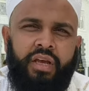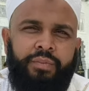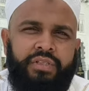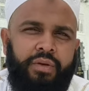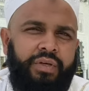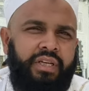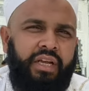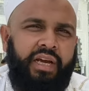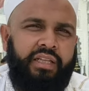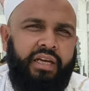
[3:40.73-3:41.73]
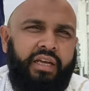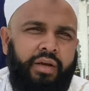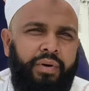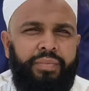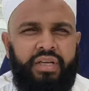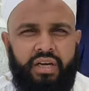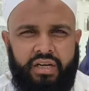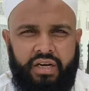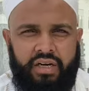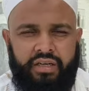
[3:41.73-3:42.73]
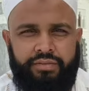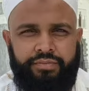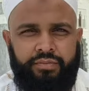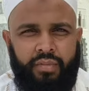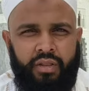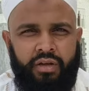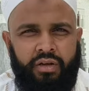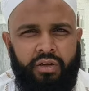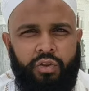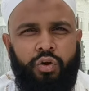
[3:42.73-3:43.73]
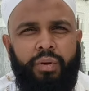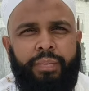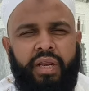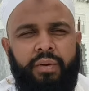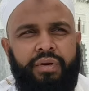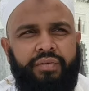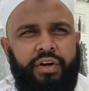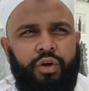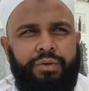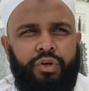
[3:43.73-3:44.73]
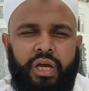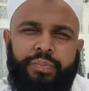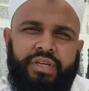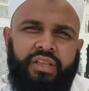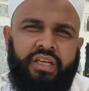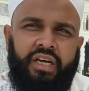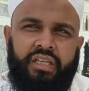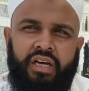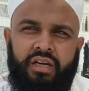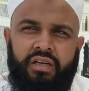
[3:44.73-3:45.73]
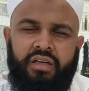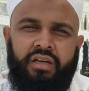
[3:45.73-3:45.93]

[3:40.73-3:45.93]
कि हमें समझ नहीं आता कि अब हमें क्या करना है तो मैं पहले अपनी वीडियो में जो कैप्शन दिया था